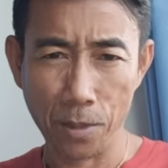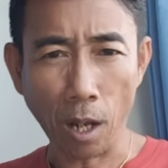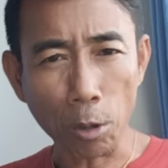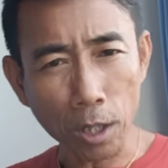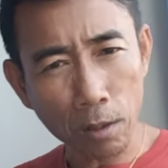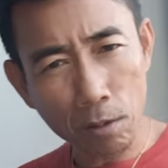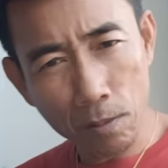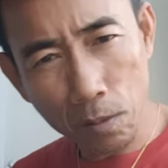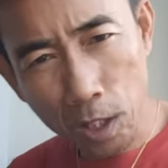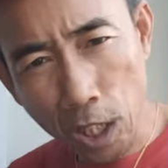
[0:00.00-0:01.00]
เขาจะ
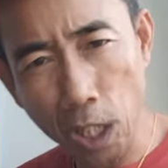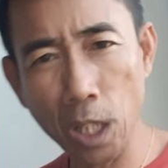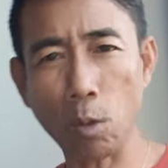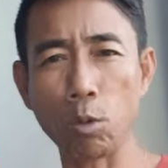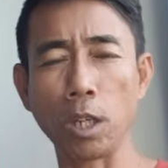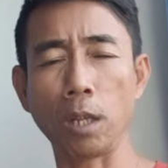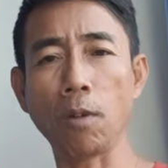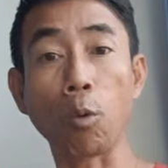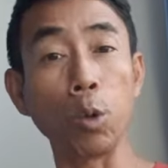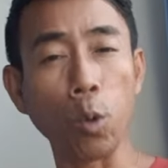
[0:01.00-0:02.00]
ชี้ให้คุณเห็น
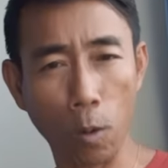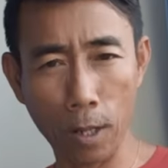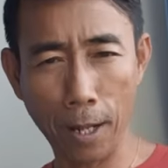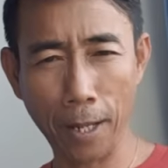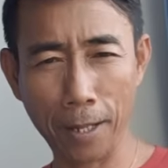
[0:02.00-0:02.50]
ว่าคุณหลงอะไร